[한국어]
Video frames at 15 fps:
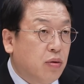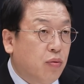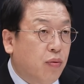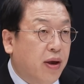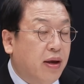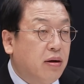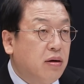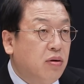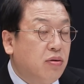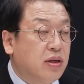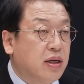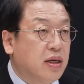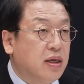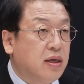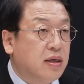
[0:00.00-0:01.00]
왜
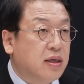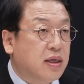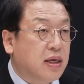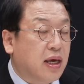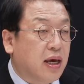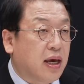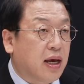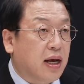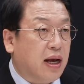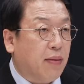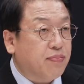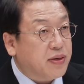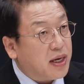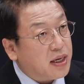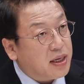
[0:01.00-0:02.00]
언론이 이렇게
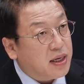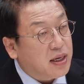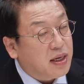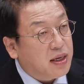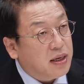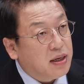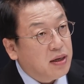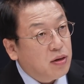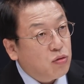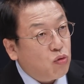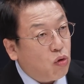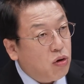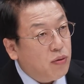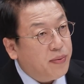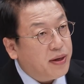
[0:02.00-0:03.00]
갑자기
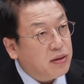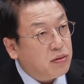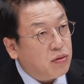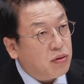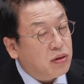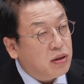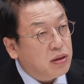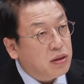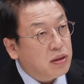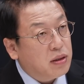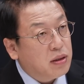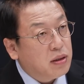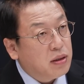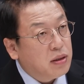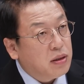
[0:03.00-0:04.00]
돌변 또는
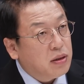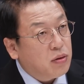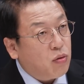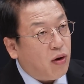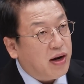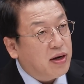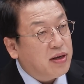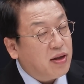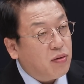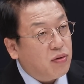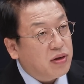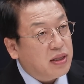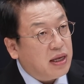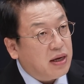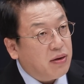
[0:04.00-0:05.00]

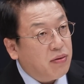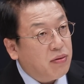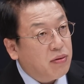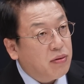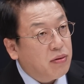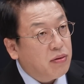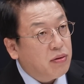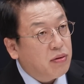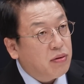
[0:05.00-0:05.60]
관리되고 있나요? 음,